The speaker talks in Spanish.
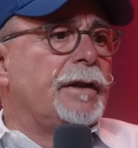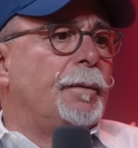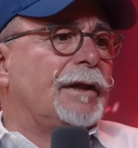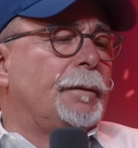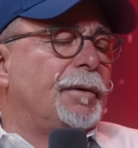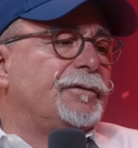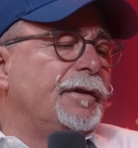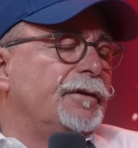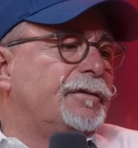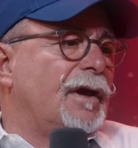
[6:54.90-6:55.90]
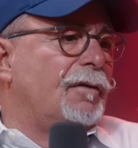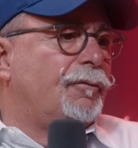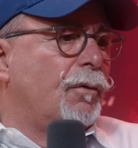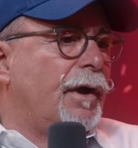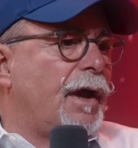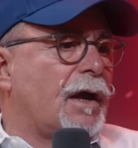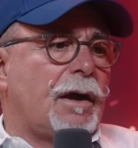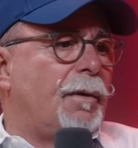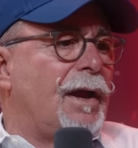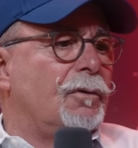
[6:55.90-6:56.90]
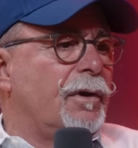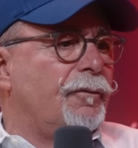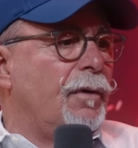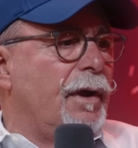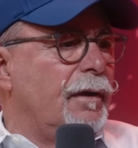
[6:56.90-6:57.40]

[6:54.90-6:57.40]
debate presidencial fue a lo que fue.